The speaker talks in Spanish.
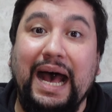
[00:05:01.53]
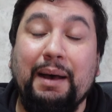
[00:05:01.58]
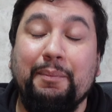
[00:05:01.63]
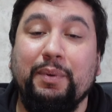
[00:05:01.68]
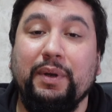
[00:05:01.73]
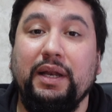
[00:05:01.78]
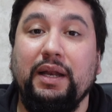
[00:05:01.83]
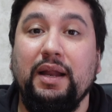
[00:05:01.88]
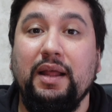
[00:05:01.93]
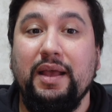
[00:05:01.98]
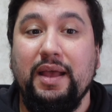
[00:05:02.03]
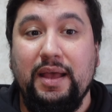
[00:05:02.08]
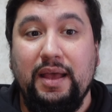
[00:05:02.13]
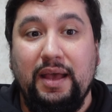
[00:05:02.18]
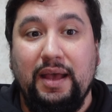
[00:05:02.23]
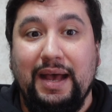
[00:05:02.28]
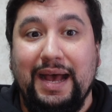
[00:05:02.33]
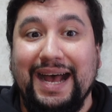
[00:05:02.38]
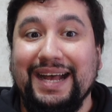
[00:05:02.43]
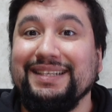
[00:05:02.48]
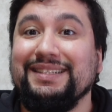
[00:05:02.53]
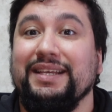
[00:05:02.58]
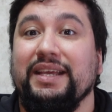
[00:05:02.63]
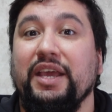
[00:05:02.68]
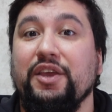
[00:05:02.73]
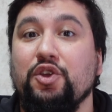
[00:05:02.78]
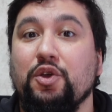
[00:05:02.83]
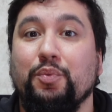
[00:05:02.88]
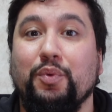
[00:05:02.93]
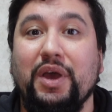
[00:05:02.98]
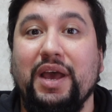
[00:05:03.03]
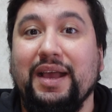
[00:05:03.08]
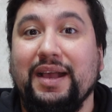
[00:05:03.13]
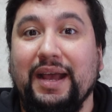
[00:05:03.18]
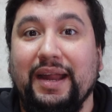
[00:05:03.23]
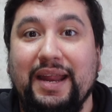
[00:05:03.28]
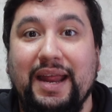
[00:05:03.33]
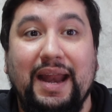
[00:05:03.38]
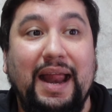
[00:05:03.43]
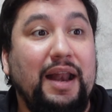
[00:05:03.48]
Apple, hace que yo pueda
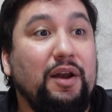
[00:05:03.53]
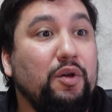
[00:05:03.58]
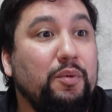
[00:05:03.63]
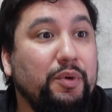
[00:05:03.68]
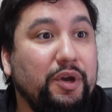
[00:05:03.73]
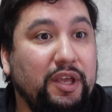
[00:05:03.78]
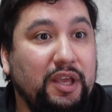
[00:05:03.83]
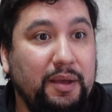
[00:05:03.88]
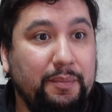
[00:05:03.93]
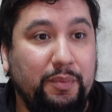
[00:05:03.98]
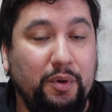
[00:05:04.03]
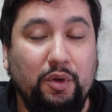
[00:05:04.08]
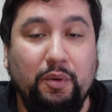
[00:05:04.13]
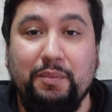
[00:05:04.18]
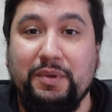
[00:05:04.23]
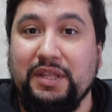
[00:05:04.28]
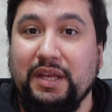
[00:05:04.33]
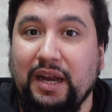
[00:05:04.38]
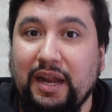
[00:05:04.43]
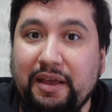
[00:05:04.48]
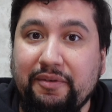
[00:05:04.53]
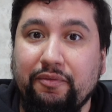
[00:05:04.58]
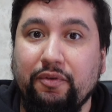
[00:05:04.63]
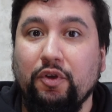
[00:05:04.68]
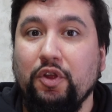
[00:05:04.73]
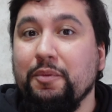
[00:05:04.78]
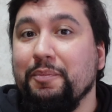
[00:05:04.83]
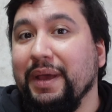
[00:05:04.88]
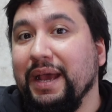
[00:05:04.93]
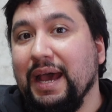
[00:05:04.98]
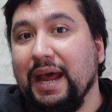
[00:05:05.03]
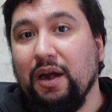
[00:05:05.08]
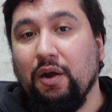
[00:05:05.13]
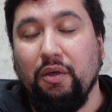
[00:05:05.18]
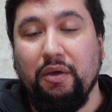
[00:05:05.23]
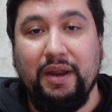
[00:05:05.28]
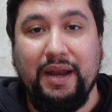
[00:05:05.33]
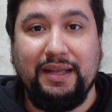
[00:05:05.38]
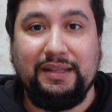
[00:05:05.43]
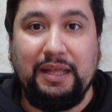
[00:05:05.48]
escanear algo, por ejemplo, con mi teléfono y
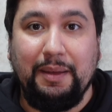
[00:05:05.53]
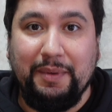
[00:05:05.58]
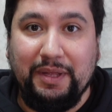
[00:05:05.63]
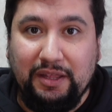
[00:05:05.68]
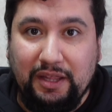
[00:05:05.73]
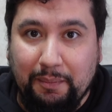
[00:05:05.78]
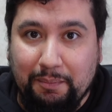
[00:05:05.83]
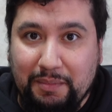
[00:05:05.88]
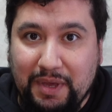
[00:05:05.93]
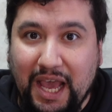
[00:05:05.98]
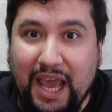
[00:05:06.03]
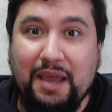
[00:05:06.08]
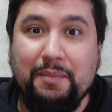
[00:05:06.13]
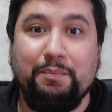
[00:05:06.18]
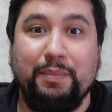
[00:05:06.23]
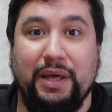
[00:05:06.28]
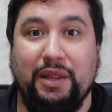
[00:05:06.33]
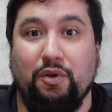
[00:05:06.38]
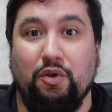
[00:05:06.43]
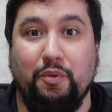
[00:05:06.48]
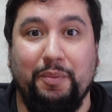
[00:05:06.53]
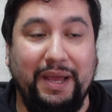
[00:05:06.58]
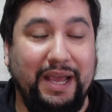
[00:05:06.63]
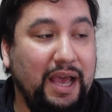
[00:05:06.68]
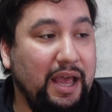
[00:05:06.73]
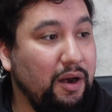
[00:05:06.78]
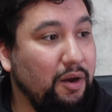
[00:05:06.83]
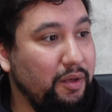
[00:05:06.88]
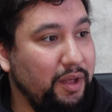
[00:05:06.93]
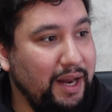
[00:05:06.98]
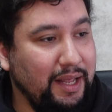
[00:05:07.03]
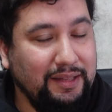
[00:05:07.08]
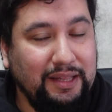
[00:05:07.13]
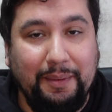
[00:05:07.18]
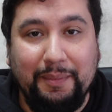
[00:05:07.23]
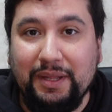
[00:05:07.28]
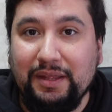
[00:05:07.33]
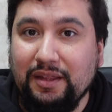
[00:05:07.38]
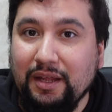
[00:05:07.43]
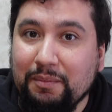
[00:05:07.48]
pegarlo directamente en mi iPad o pegarlo
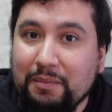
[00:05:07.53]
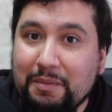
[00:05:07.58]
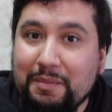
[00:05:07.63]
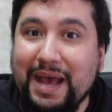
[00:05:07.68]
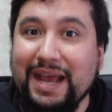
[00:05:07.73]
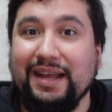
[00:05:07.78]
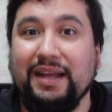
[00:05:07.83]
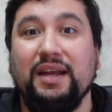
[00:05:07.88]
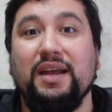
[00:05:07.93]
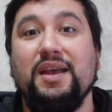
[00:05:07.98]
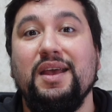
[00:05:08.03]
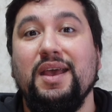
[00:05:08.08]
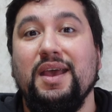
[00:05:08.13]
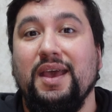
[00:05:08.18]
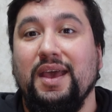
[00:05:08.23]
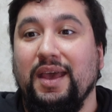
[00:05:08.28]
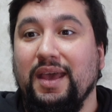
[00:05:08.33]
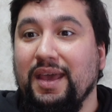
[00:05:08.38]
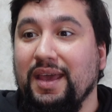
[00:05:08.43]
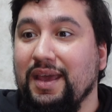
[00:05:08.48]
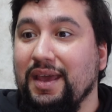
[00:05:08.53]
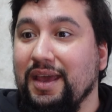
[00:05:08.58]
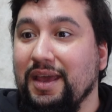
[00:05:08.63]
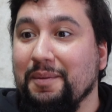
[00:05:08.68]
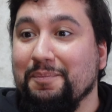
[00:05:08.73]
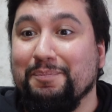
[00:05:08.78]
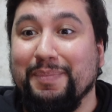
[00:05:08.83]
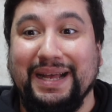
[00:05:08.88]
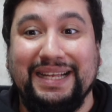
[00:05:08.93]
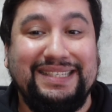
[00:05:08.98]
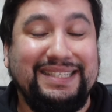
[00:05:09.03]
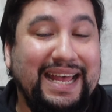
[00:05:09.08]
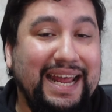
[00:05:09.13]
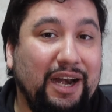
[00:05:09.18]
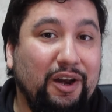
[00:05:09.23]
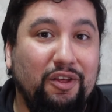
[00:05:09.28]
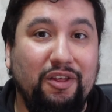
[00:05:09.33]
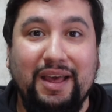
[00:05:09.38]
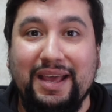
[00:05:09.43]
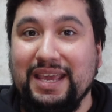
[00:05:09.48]
directamente en mi Mac, eh,
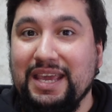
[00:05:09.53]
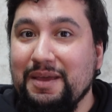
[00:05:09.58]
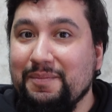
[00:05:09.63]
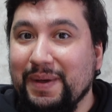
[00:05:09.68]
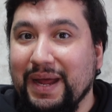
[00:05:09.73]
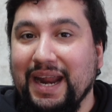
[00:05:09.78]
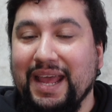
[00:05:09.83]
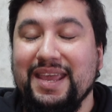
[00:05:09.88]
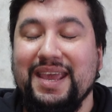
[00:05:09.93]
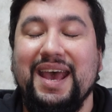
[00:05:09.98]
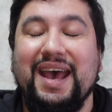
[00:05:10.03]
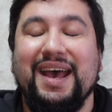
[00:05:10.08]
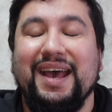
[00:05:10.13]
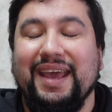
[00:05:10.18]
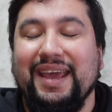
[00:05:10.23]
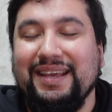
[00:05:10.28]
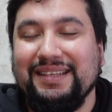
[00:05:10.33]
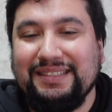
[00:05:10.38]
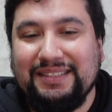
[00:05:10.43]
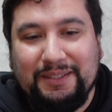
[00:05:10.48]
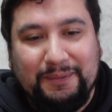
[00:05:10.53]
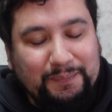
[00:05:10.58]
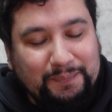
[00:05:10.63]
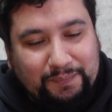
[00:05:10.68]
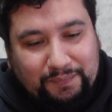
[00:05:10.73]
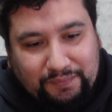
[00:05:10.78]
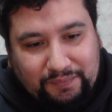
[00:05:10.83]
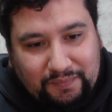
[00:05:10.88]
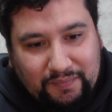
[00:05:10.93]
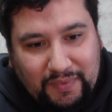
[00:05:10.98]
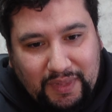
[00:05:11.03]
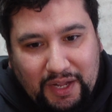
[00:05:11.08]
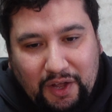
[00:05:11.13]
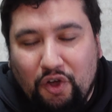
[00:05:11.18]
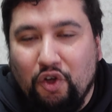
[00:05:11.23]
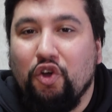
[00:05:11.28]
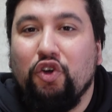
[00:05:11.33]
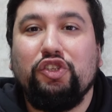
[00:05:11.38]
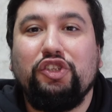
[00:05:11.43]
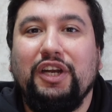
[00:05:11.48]
pasarlo de aquí para allá, es
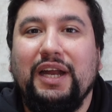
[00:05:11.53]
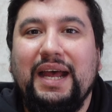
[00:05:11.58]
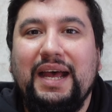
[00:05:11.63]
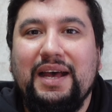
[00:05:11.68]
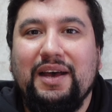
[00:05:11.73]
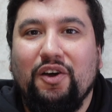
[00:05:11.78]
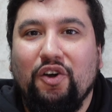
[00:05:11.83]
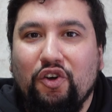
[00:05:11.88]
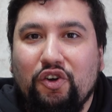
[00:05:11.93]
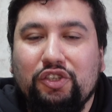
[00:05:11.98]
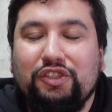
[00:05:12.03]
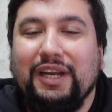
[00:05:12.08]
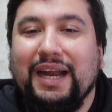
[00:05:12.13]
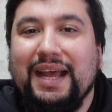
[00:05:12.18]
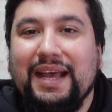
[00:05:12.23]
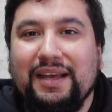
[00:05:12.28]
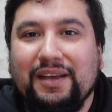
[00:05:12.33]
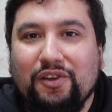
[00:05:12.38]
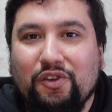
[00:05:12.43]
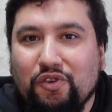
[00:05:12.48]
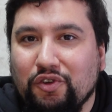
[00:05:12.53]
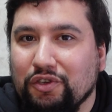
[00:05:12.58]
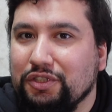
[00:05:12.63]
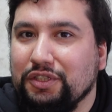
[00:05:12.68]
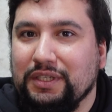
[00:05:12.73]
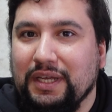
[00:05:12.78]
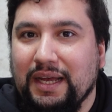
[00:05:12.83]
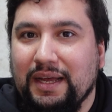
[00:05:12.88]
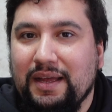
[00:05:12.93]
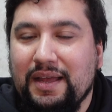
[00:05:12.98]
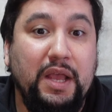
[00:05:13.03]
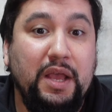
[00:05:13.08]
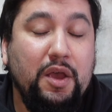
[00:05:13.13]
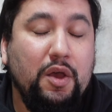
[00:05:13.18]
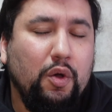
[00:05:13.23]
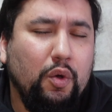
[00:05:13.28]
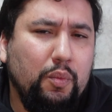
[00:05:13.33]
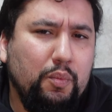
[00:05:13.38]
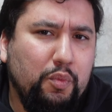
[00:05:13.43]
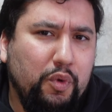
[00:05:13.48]
otra, otra cosa.
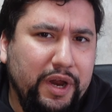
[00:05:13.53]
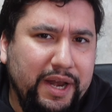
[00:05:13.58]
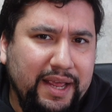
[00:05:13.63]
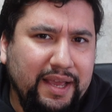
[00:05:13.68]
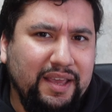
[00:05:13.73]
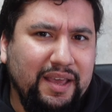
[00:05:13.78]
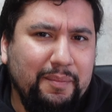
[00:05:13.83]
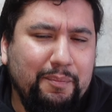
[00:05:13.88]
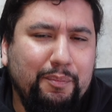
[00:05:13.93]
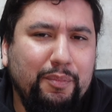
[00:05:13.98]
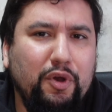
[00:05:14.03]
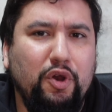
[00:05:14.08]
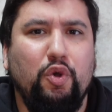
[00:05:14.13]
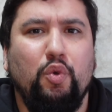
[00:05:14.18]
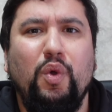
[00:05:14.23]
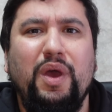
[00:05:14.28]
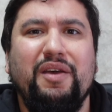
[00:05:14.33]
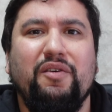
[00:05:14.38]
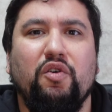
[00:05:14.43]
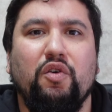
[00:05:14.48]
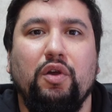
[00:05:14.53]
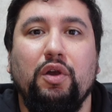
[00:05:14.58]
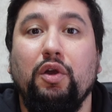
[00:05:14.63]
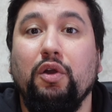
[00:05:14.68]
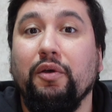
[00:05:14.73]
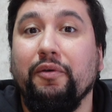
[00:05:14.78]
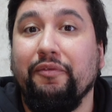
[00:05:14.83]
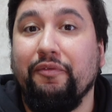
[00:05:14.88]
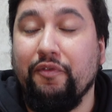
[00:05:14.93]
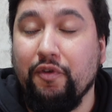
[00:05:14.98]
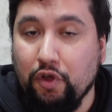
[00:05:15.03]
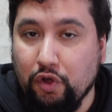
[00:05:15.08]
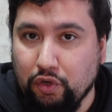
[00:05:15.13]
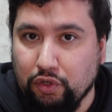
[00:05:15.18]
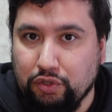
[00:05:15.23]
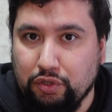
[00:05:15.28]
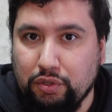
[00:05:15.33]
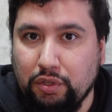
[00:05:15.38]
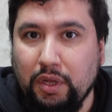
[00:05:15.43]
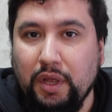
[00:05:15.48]
Un buen ejemplo nuevo, los
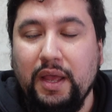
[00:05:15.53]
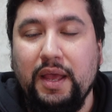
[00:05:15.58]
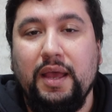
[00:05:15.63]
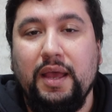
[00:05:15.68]
focos.